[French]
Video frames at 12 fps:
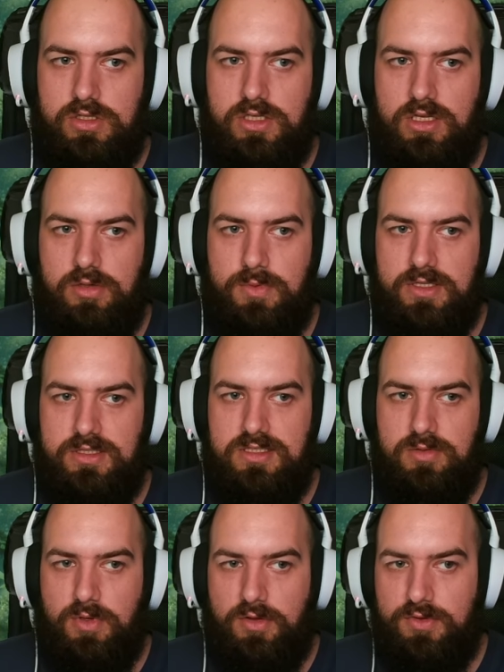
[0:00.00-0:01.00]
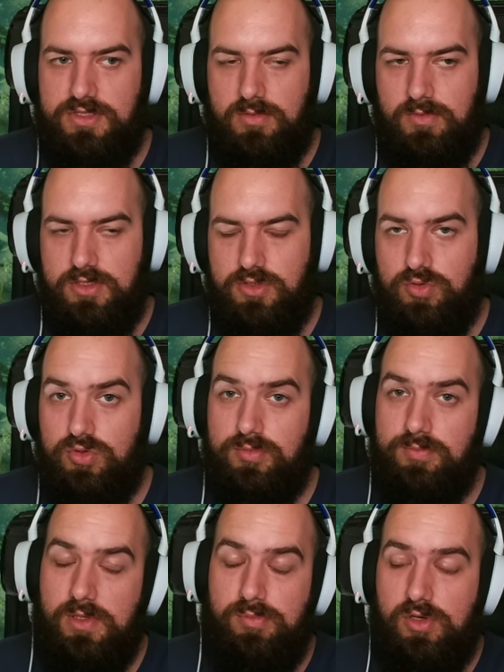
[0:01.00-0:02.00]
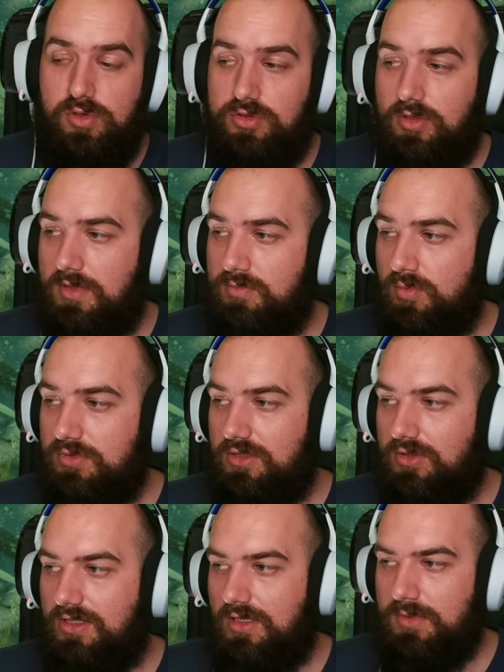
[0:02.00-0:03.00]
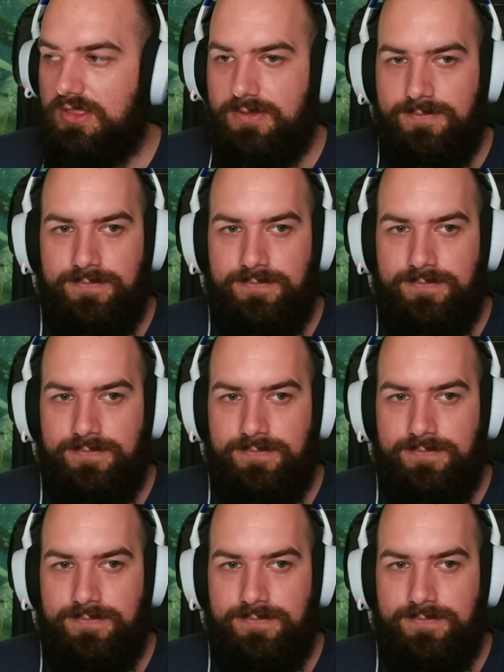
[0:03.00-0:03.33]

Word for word: Ok, elle est partie, c'est parfait, ça me laisse juste pile poil le temps de mettre mon petit totem.